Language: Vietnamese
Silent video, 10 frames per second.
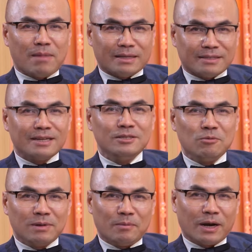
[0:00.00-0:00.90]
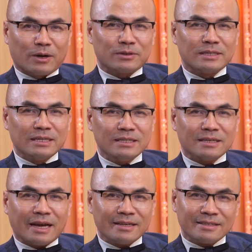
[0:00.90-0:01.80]
bản thân nhung là một người có
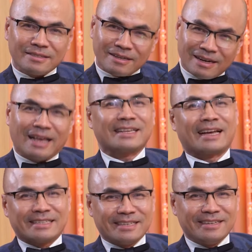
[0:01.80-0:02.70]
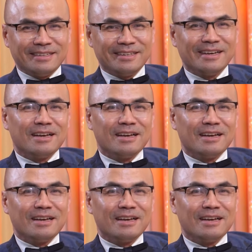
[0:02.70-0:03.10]
tính cách rất là giải trí